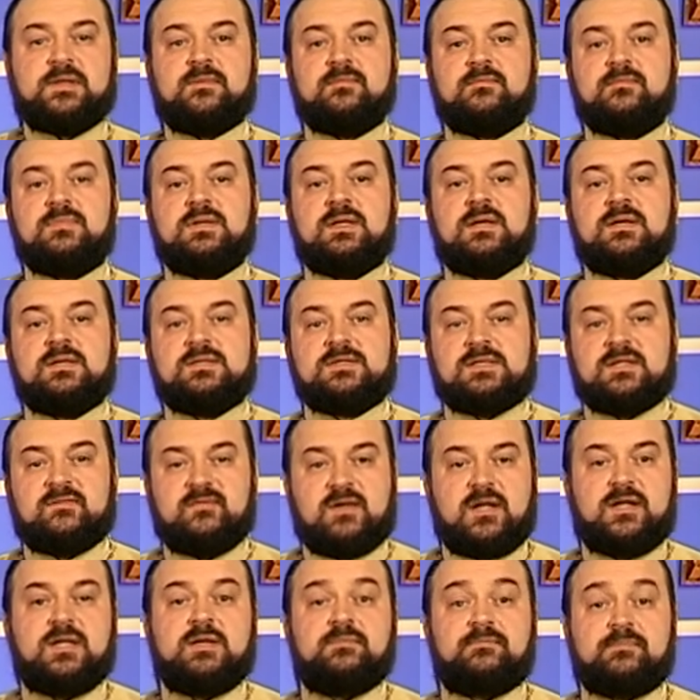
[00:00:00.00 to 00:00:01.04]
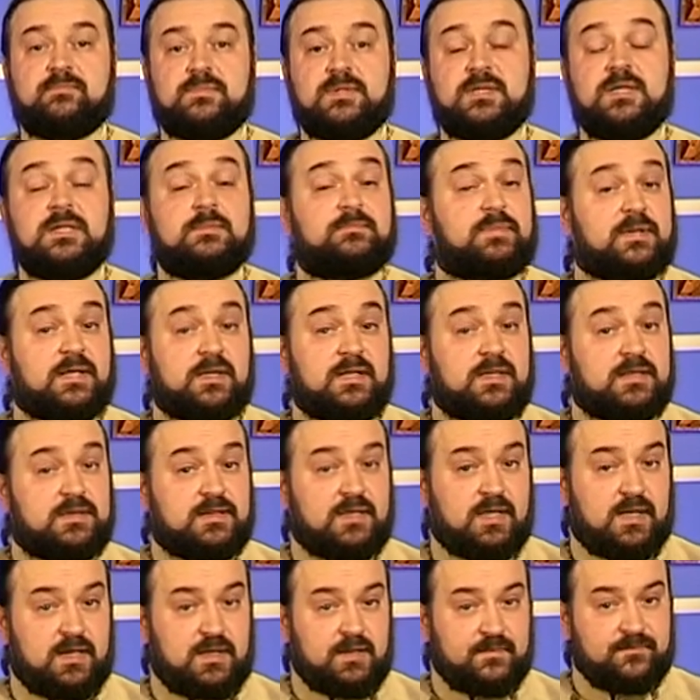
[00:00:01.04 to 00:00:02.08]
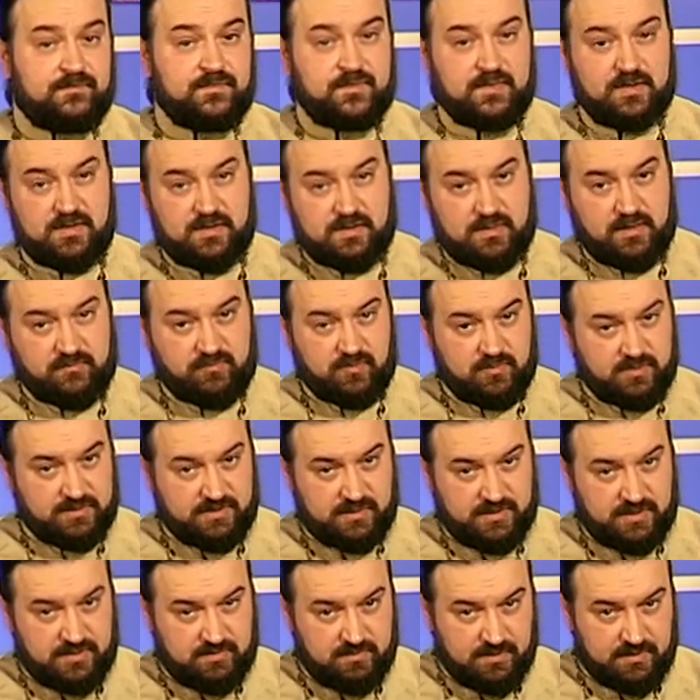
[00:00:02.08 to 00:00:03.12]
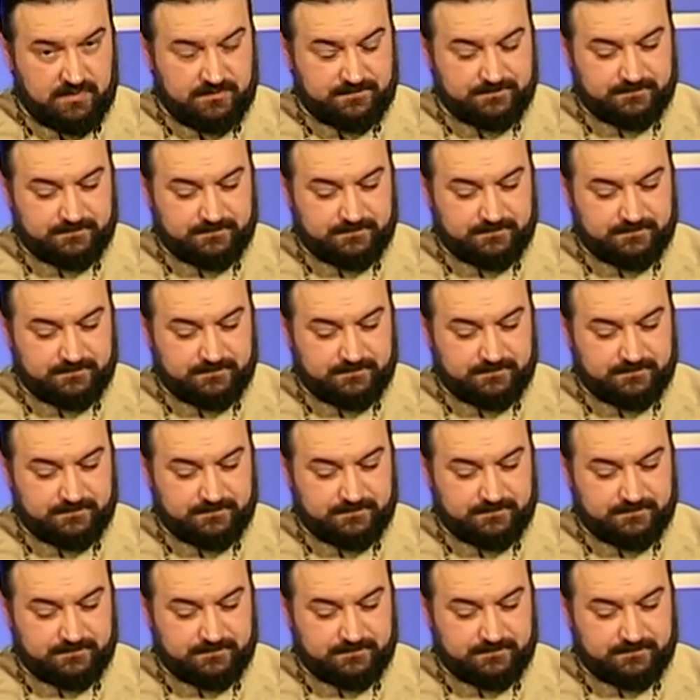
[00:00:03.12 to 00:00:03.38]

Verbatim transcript: благословляли или проклинали кого бы то ни было.